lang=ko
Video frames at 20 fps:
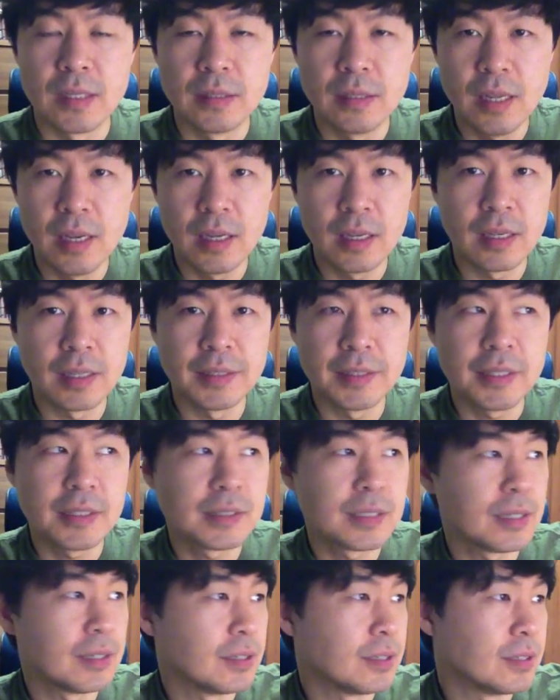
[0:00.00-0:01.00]
네,
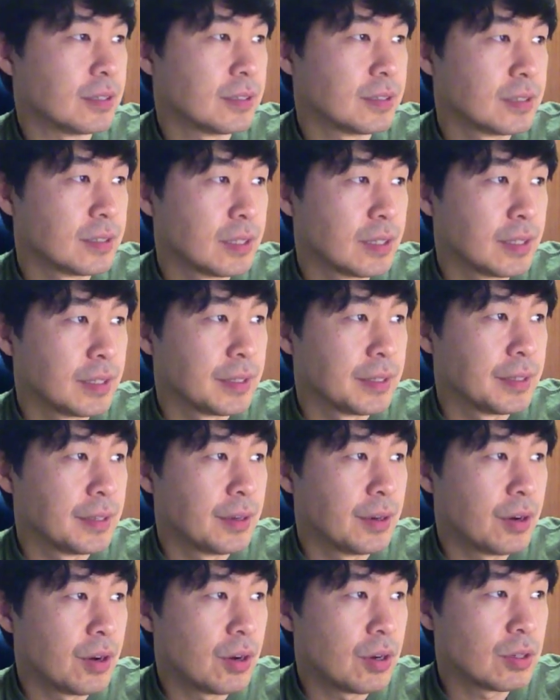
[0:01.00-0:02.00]
안녕하세요.
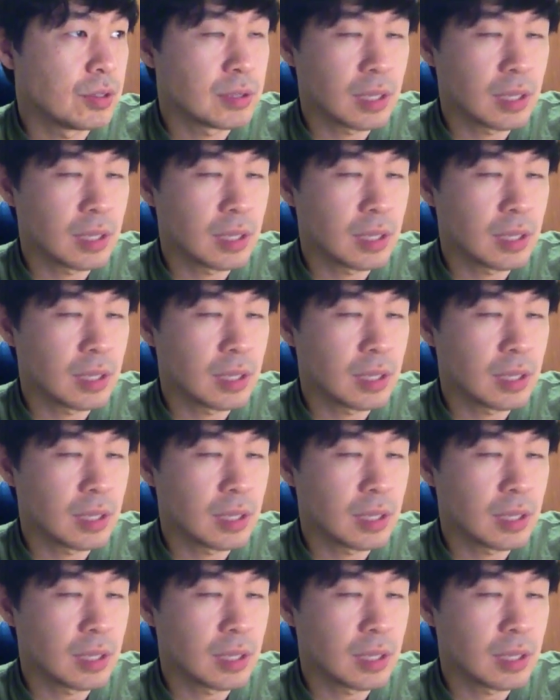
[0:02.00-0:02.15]
어,